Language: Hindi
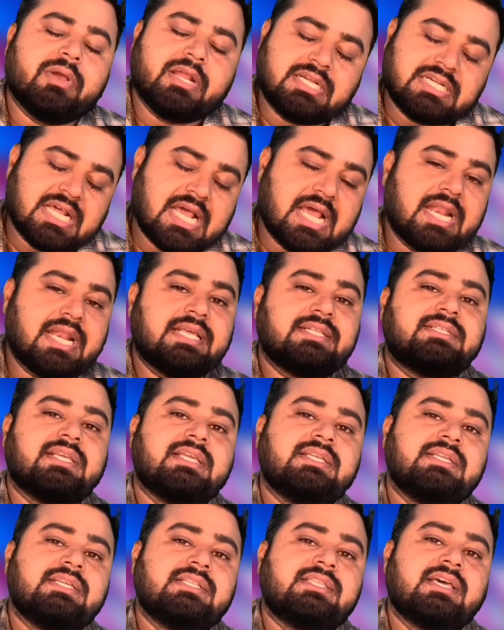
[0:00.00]
बैठाना
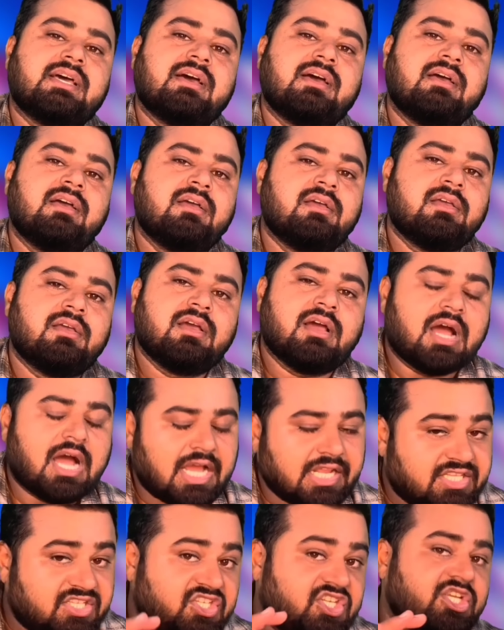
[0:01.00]
चाहिए था
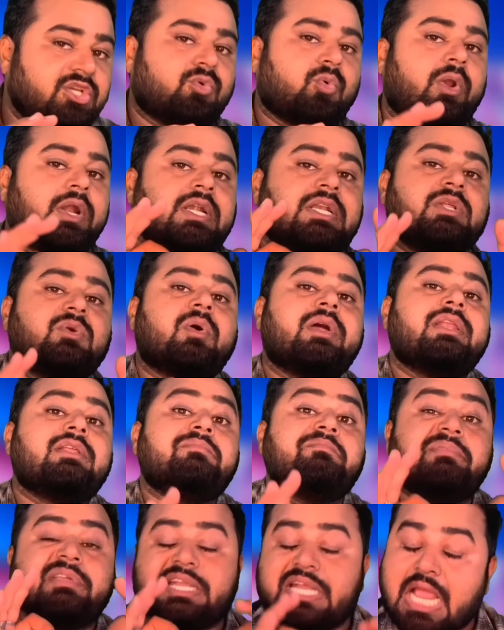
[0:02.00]
अच्छी क्वालिटी वाली
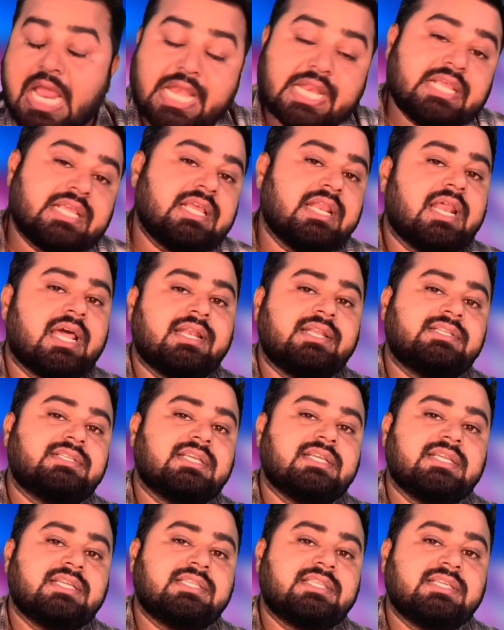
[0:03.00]
बिरयानी खिलानी
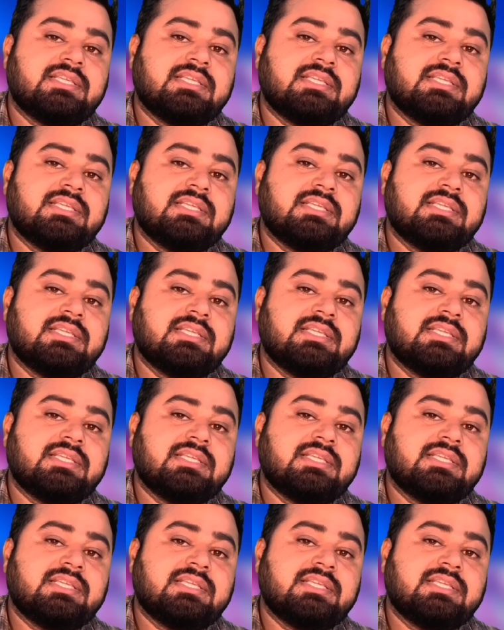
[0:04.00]
चाहिए